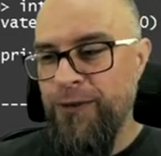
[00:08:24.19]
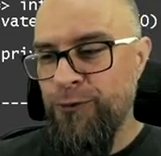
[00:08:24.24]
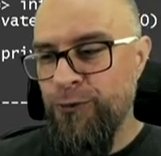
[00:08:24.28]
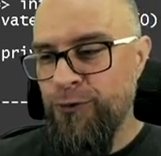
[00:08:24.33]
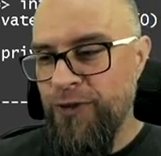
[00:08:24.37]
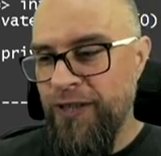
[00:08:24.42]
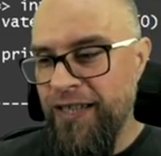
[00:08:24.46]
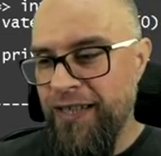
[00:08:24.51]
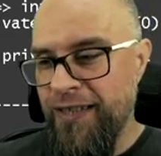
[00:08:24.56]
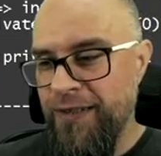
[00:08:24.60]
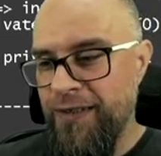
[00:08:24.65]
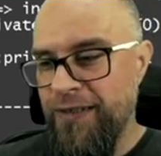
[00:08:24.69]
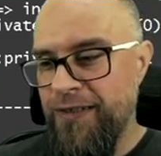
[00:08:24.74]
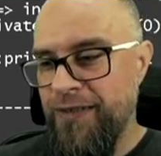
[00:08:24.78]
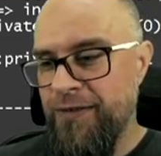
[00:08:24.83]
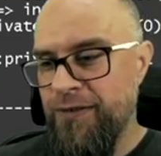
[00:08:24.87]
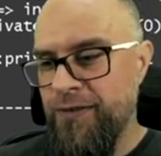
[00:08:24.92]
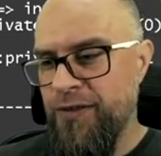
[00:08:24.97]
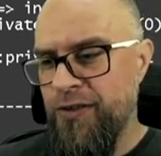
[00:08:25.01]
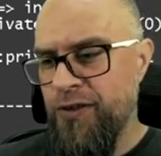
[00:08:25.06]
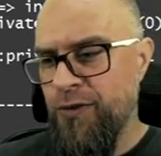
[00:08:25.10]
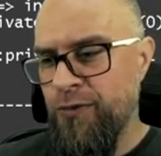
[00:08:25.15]
Tutaj
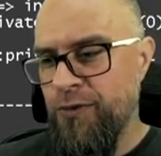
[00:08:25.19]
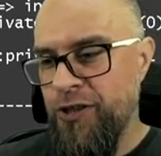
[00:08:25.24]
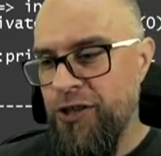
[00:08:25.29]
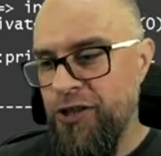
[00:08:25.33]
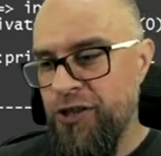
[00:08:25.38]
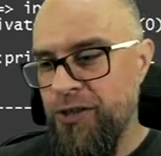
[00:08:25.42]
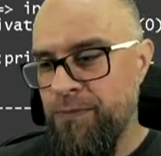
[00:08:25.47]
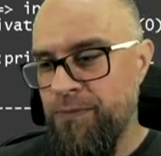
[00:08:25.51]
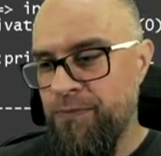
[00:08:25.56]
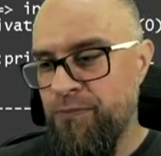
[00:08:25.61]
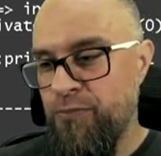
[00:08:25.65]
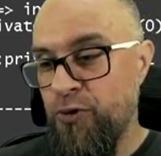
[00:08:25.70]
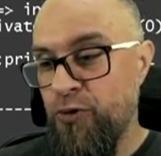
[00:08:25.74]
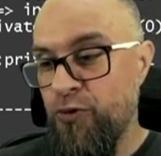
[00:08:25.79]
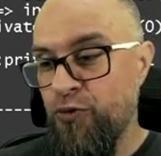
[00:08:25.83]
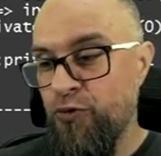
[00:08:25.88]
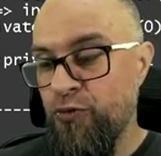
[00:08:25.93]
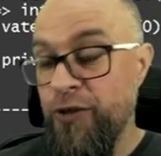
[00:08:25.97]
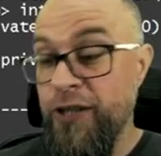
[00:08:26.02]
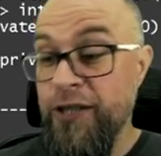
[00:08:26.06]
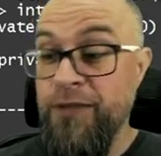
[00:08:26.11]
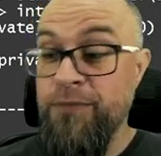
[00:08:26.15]
e, są jeszcze
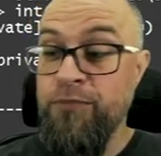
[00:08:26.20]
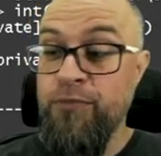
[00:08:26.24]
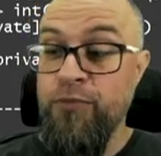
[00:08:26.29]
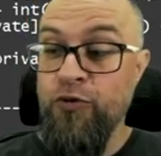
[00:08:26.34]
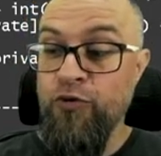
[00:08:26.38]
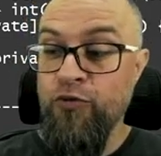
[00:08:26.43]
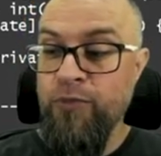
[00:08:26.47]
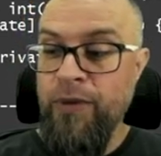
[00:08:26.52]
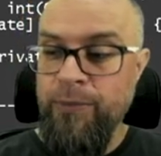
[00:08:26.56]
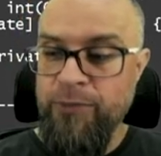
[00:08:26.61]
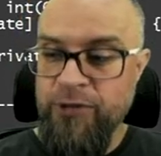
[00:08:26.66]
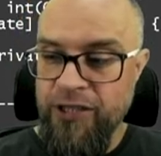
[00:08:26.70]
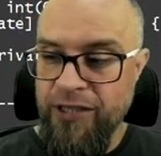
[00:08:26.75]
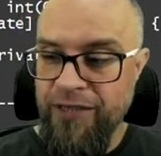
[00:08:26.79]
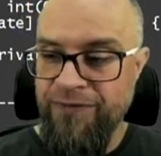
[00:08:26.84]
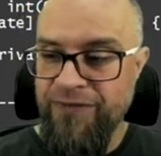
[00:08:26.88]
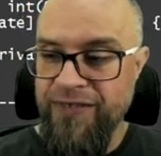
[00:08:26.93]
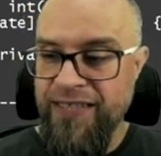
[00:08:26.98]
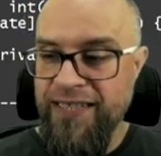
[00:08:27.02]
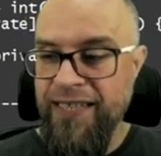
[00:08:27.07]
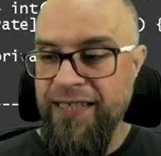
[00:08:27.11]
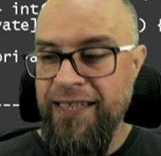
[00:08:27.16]
prób, jest próba
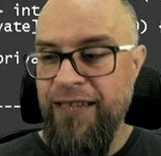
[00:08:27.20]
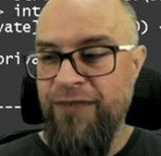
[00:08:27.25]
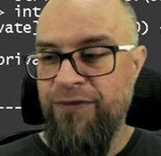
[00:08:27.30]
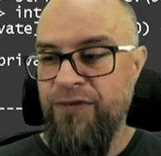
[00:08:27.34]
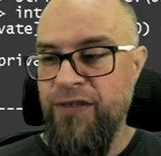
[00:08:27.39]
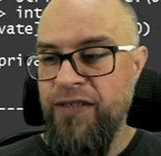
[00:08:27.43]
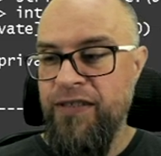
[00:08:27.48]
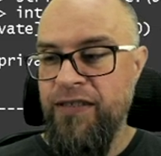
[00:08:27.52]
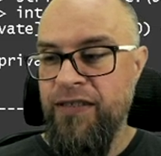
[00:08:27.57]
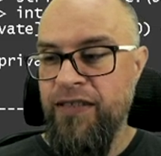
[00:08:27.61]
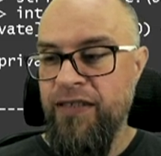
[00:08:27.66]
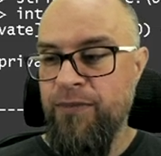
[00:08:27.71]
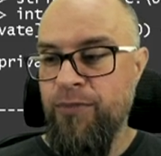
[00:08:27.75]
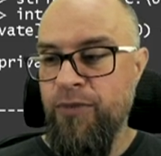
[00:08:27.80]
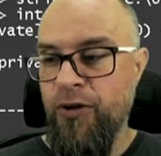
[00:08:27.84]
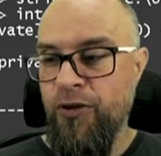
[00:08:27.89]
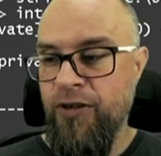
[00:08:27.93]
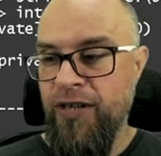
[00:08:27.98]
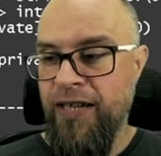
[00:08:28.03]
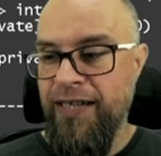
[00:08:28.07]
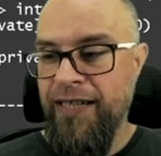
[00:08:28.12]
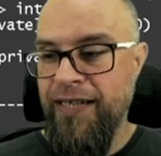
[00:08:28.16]
przechwycenia w innych
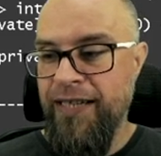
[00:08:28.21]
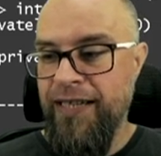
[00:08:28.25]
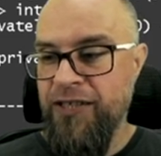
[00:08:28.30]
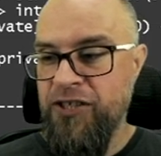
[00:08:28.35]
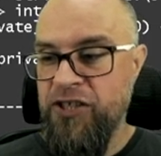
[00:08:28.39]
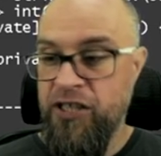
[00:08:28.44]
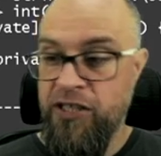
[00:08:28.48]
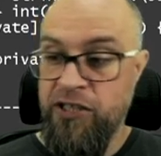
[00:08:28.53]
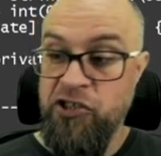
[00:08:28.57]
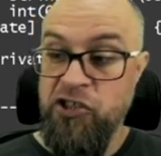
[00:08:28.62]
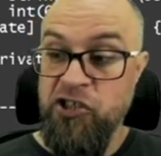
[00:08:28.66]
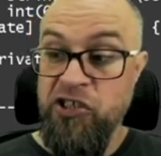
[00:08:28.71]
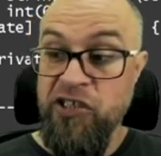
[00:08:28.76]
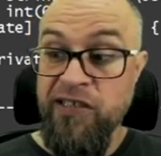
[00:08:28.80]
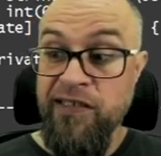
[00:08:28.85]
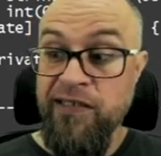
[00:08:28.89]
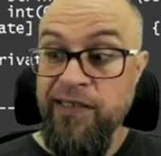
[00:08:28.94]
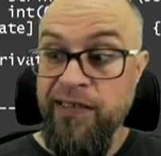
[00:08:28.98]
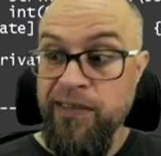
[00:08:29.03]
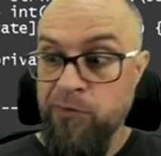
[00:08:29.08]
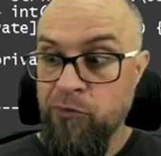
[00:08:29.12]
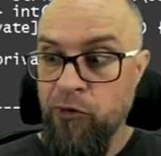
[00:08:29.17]
blokach catch jakichś
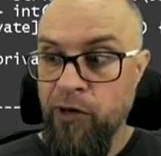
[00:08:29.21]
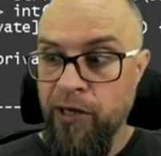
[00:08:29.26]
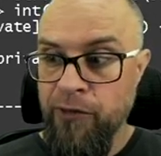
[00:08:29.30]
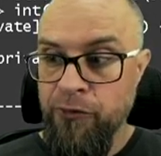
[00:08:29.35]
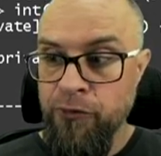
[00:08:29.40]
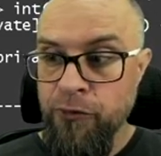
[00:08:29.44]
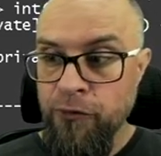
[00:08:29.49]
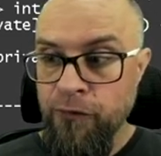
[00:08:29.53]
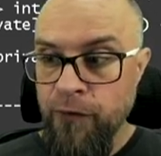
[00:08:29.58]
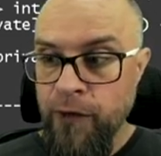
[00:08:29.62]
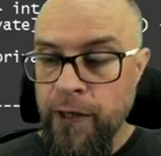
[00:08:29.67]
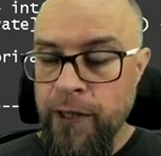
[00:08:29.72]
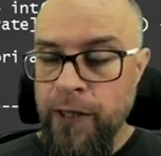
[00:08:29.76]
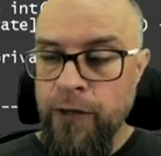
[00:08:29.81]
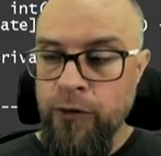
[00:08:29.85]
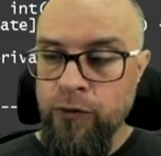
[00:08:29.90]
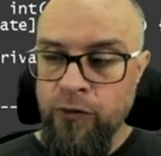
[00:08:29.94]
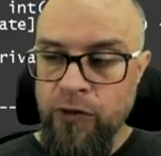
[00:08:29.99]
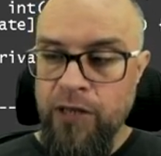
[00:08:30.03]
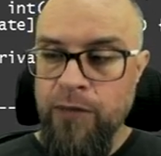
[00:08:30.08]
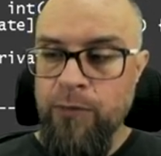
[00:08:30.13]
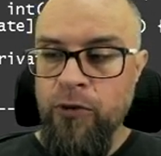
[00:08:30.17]
innych błędów,
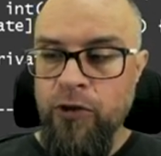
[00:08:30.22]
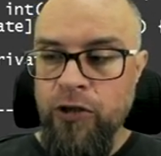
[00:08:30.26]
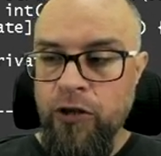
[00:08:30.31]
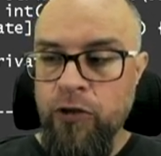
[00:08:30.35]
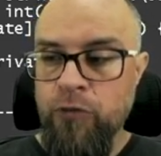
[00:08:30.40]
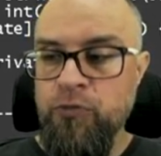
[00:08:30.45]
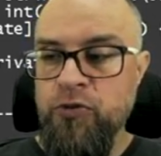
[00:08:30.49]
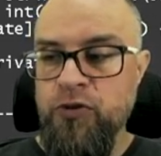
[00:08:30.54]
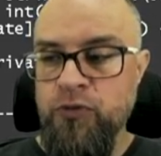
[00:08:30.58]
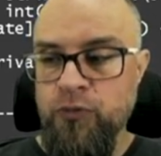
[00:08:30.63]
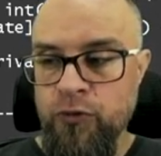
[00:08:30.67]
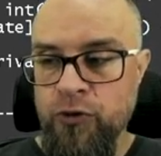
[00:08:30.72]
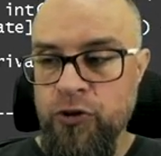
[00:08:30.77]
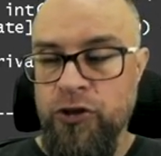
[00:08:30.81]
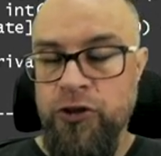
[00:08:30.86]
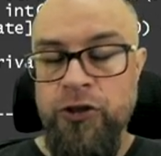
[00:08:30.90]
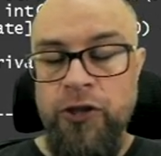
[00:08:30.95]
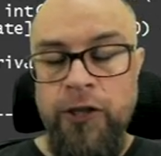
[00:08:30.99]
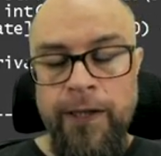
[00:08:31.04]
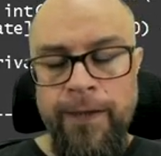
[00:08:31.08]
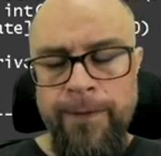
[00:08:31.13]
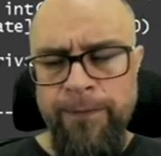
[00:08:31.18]
które mogę
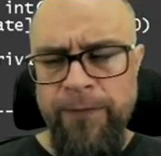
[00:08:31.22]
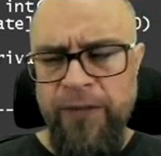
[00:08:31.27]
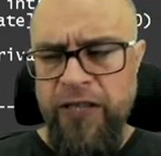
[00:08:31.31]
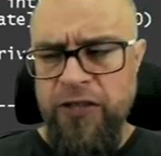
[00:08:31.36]
obsłużyć.